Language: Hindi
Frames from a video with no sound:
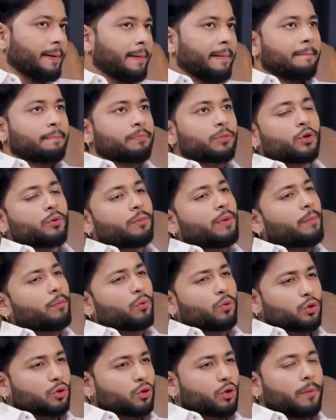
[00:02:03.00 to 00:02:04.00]
हम्म। तो मैं
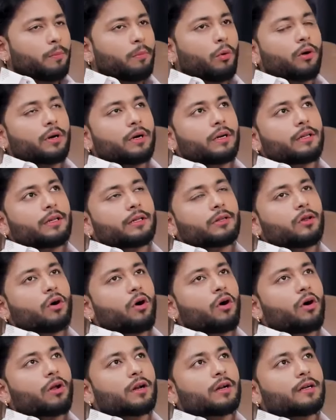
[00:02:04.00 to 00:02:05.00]
मुहूर्त को इंपॉर्टेंट देता
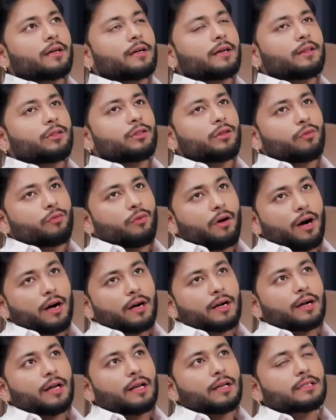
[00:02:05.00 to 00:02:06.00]
हूँ और
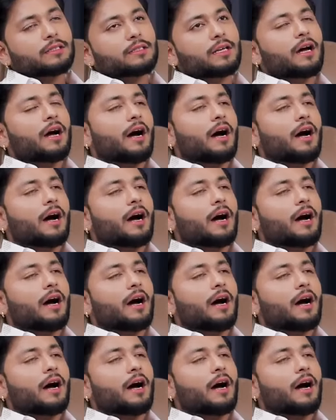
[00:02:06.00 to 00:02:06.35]
इतफाक कह लीजिए